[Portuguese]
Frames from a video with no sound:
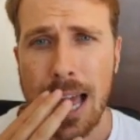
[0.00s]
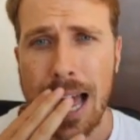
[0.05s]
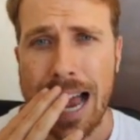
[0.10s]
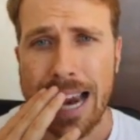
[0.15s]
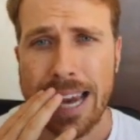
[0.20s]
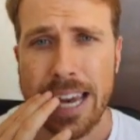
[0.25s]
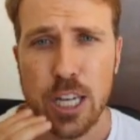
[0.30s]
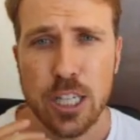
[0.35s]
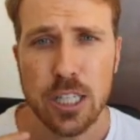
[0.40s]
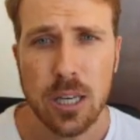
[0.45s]

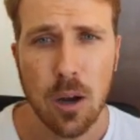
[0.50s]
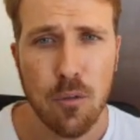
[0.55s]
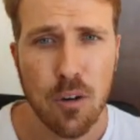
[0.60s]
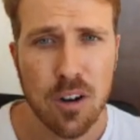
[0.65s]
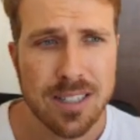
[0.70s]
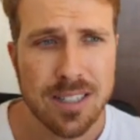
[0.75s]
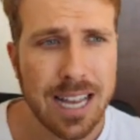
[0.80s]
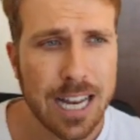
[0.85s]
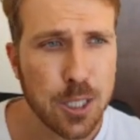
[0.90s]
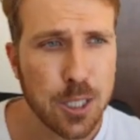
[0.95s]
Aqui a gente tem uma
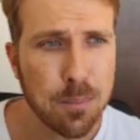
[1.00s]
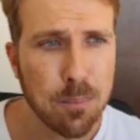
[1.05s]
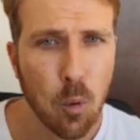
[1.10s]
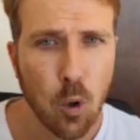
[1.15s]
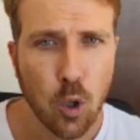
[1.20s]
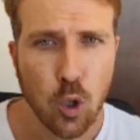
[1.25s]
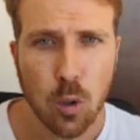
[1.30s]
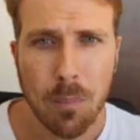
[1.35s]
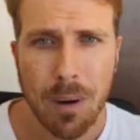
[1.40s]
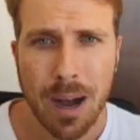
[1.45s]
velocidade
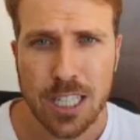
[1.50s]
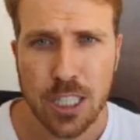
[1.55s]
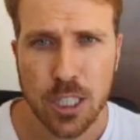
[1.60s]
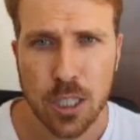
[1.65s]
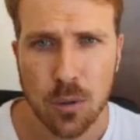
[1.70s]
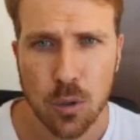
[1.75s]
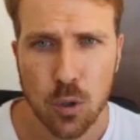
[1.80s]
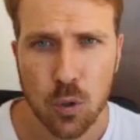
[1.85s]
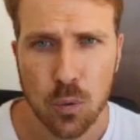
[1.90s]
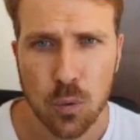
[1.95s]
muito
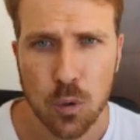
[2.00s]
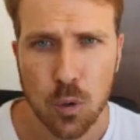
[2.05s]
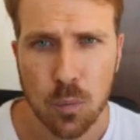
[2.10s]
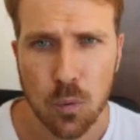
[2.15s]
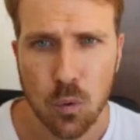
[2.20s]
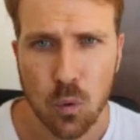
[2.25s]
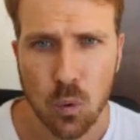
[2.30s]
baixa do, do, do,